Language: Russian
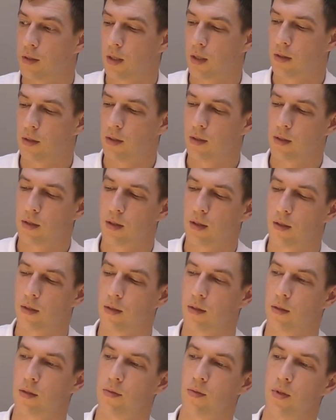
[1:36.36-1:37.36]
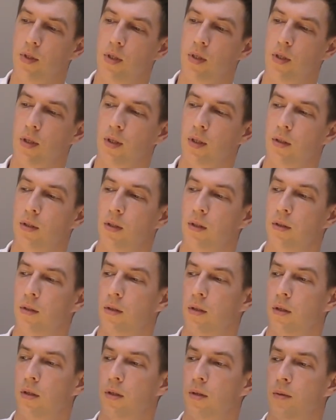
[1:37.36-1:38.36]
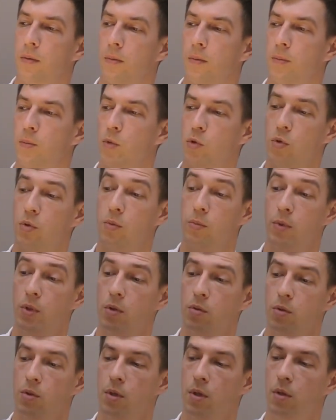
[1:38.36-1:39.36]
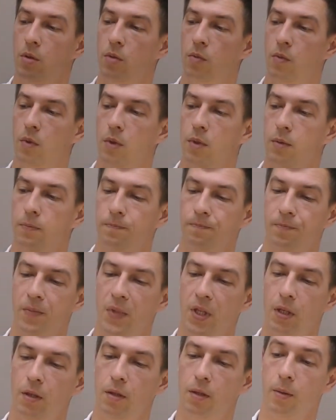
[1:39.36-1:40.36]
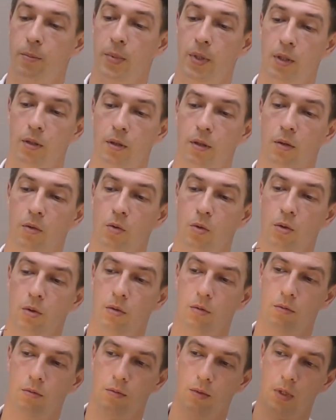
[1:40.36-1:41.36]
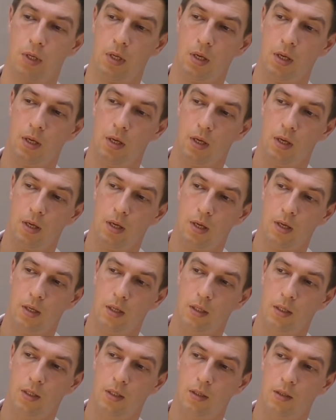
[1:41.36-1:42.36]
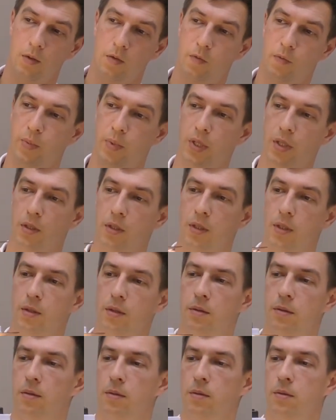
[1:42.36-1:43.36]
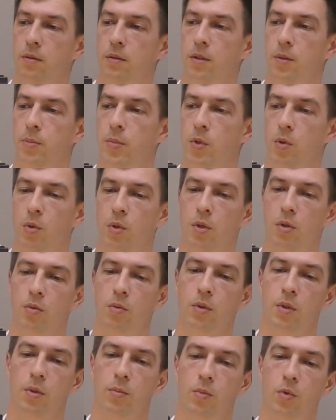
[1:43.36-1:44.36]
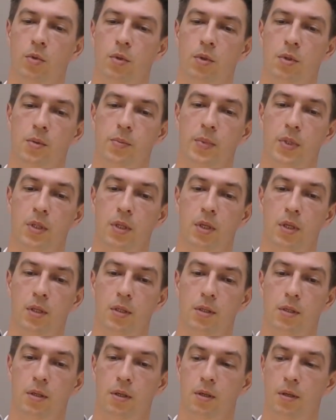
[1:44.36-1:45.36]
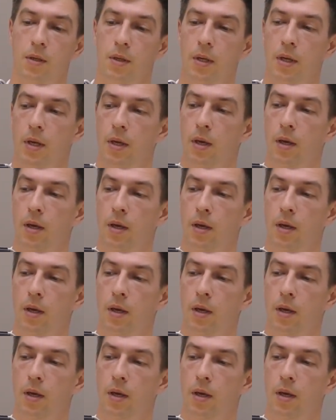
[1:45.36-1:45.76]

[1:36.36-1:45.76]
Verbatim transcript: кстати, светильник этот может быть установлен и на потолок. И вполне неплохо он там будет смотреться.